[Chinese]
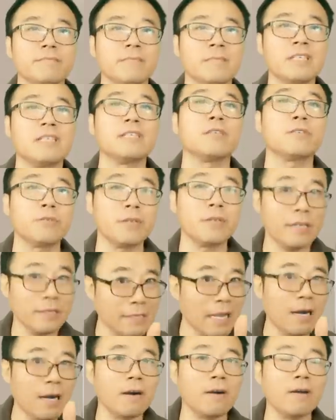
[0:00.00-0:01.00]
那是算一个
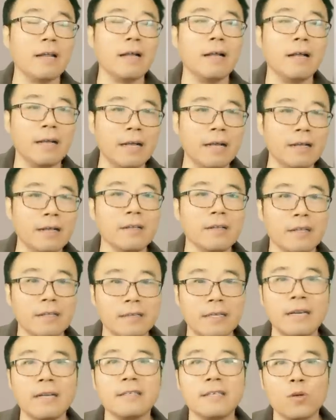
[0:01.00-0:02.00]
大号了啊，
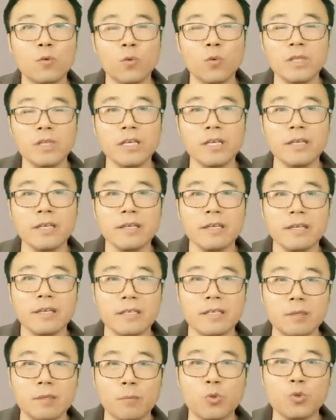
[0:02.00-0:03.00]
当然在国内
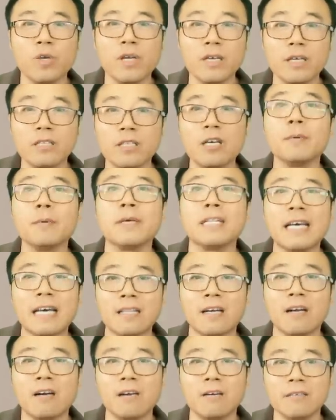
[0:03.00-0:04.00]
这不算一个特别大
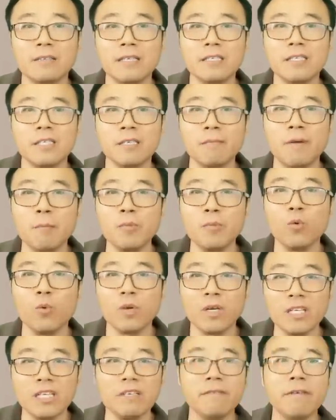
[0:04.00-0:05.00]
的号，那起码比
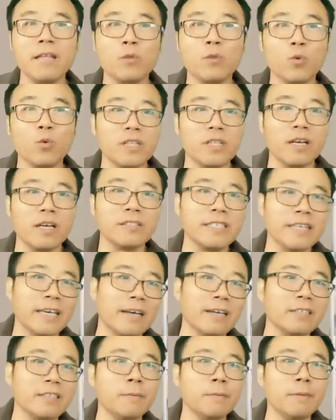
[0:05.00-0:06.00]
我这一万多的要强，
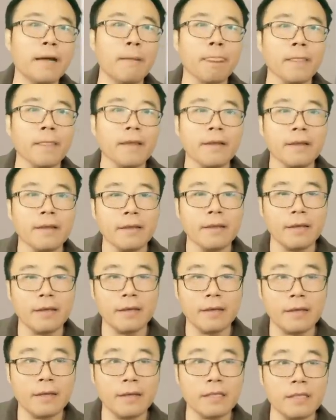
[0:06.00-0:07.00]
是吧？
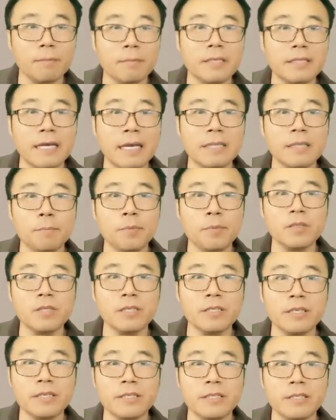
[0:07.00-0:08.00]
呃，那么它的标
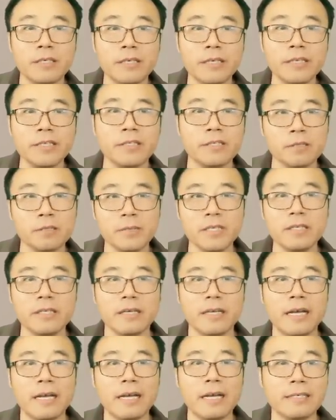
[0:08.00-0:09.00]
题呢是历史
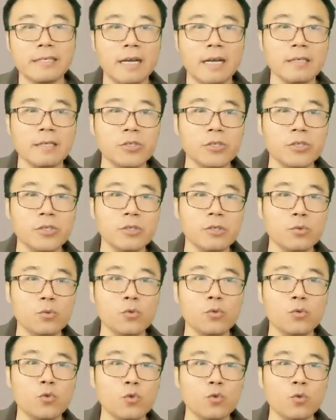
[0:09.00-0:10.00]
迷啊，长期
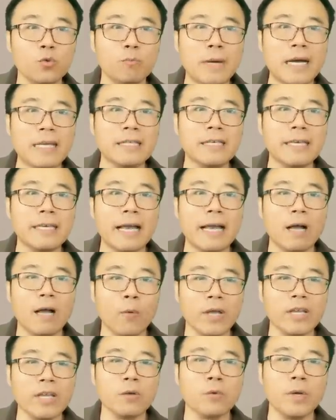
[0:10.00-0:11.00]
居住芭提雅，
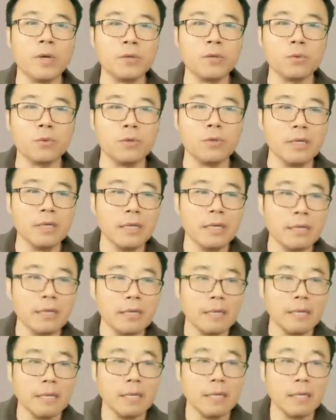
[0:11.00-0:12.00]
欢迎关注。
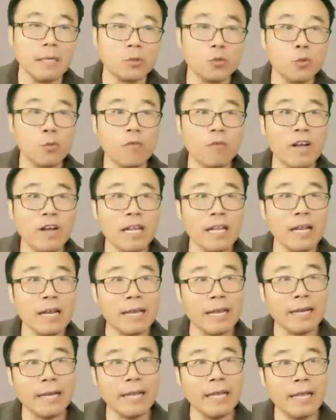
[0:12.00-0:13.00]
呃，从播放量
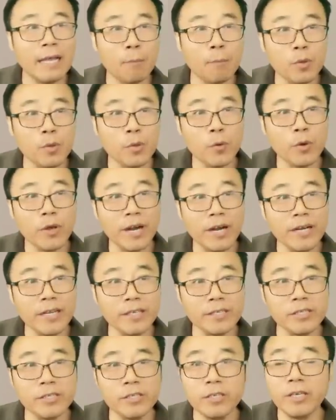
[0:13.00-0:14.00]
来看啊，碧桂园这
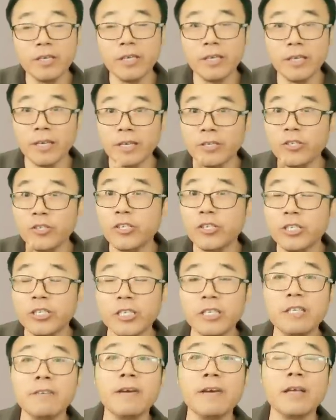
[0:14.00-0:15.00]
一期也是
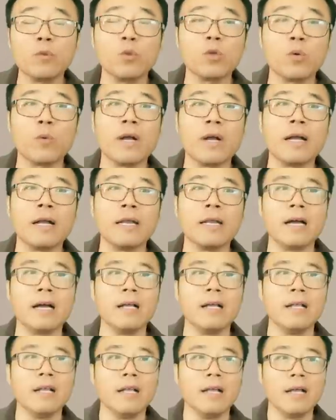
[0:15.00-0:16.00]
十一万多的观看量，
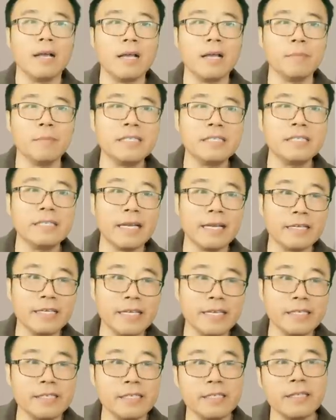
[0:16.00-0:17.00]
很明显这
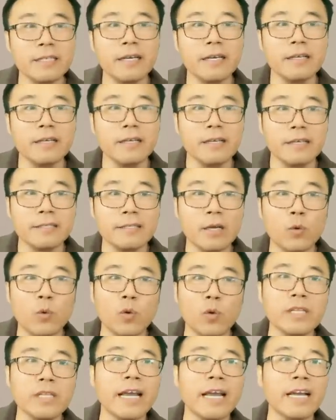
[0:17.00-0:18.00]
一期呢在
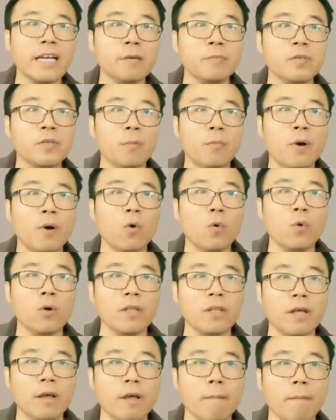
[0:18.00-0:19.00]
国内还是比较爆
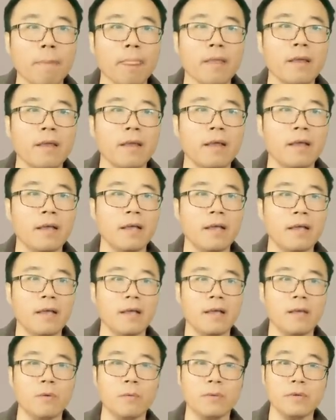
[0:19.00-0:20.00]
火的。呃，
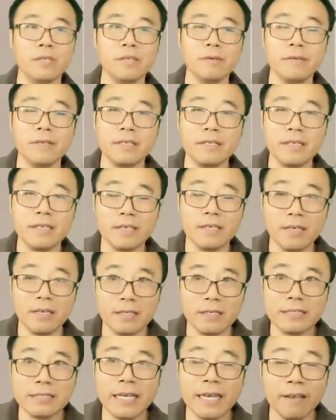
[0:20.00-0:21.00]
我因为这
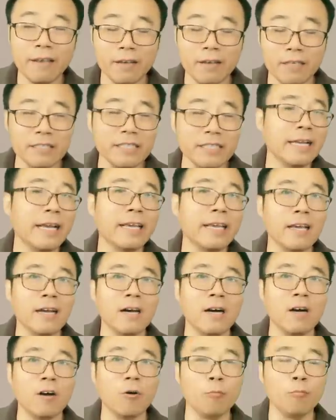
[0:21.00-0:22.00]
个采房地产也
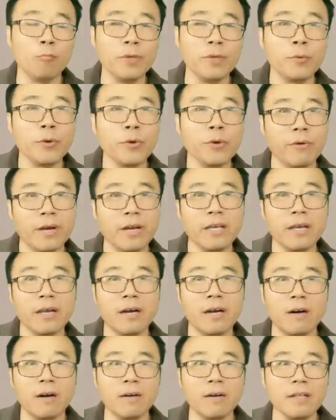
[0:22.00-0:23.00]
好，碧桂园也
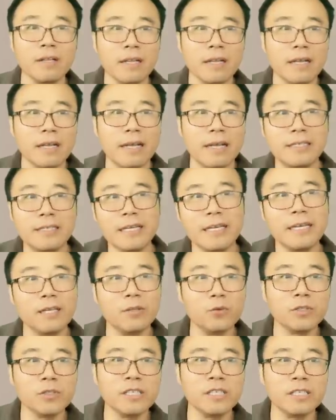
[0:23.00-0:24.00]
好，哎，这类
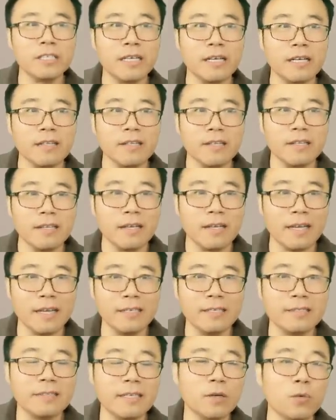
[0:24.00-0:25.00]
东西呢还
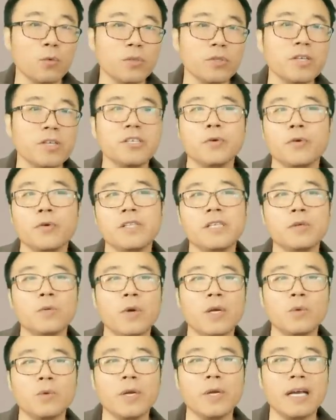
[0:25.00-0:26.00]
是在国内有一定
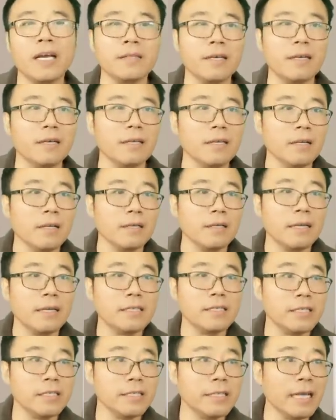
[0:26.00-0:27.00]
关注量的。那
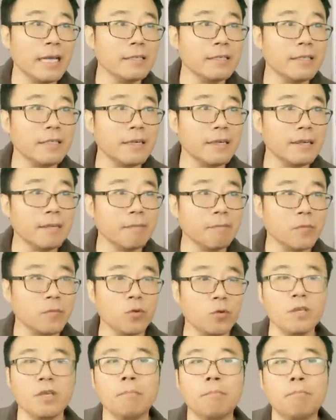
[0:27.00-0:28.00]
其他的呢？
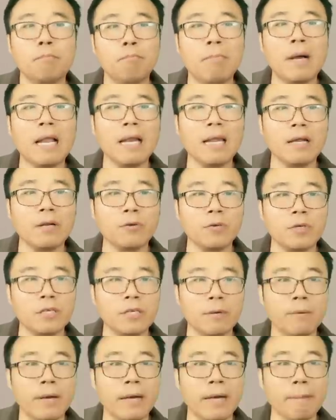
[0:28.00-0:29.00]
就一般了，说实
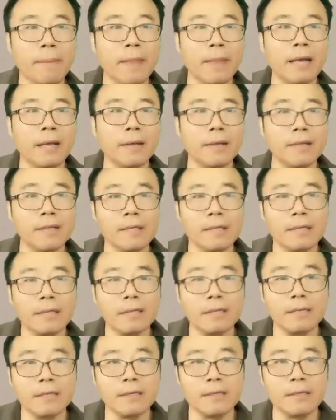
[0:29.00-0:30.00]
话，那
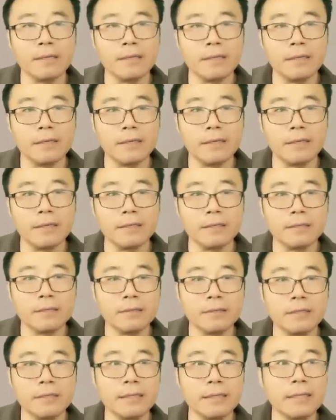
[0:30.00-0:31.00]
这个
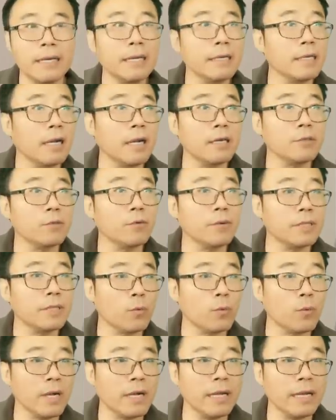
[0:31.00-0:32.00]
像他这个二十多万的
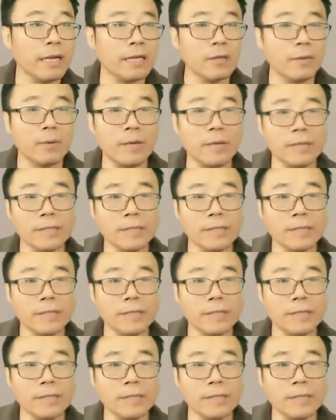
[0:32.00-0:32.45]
观看量的话